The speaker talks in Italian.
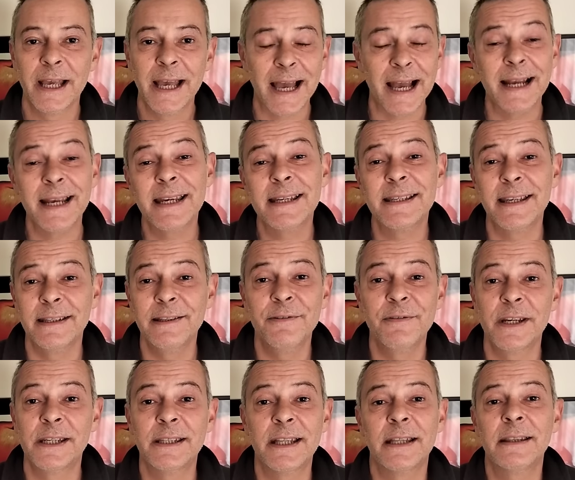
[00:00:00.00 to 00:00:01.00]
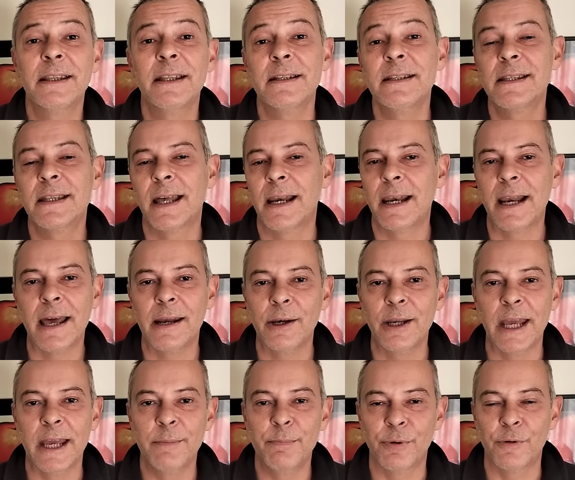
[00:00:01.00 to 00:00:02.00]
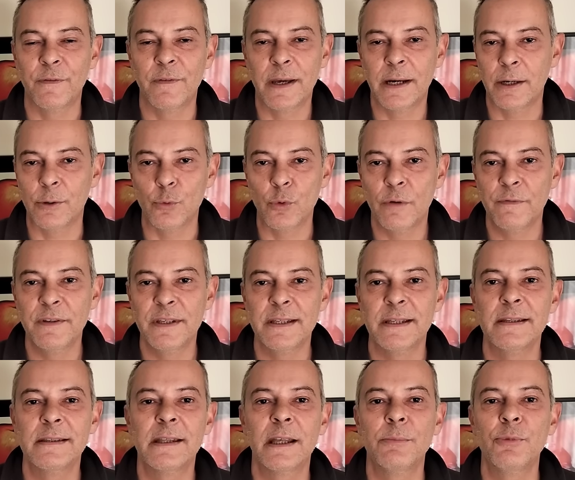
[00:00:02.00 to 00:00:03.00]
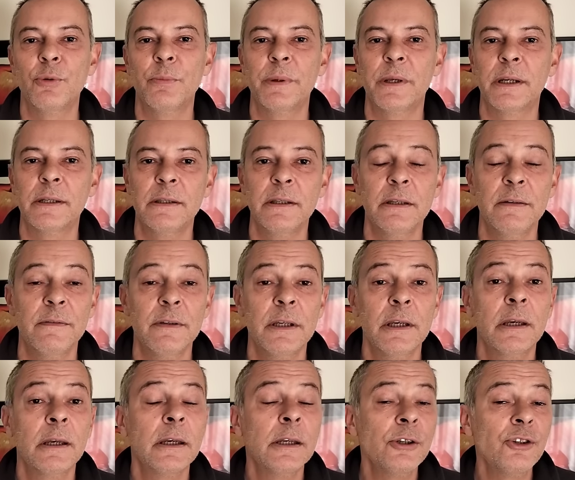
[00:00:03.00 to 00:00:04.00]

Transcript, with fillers: Anche se è divertente installare e provare nuovi sistemi operativi,